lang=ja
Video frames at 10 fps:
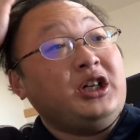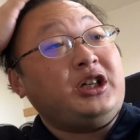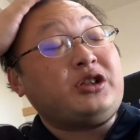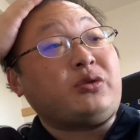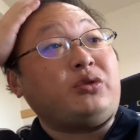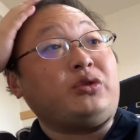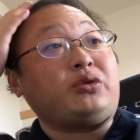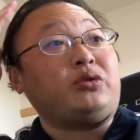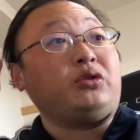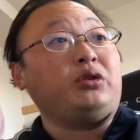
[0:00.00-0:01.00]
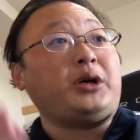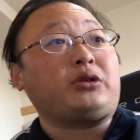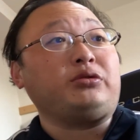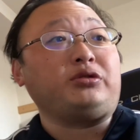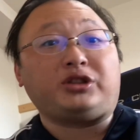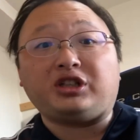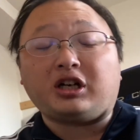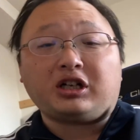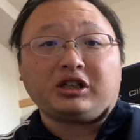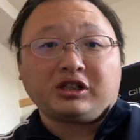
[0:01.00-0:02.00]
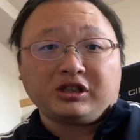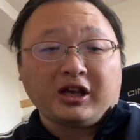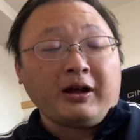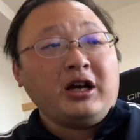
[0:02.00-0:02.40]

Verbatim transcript: えー、そこのところを、まあ、工夫しながらですね、